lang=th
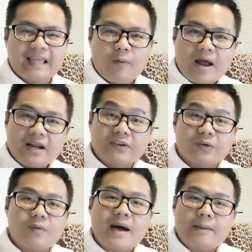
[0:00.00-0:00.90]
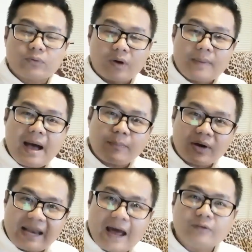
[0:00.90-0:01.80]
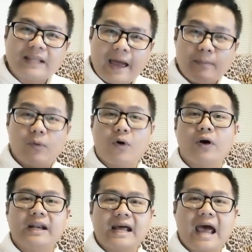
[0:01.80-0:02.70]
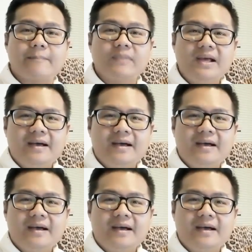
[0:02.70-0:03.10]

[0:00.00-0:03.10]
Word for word: แต่ว่าเรื่องของสุขภาพก็แล้วแต่บุคคลนะครับ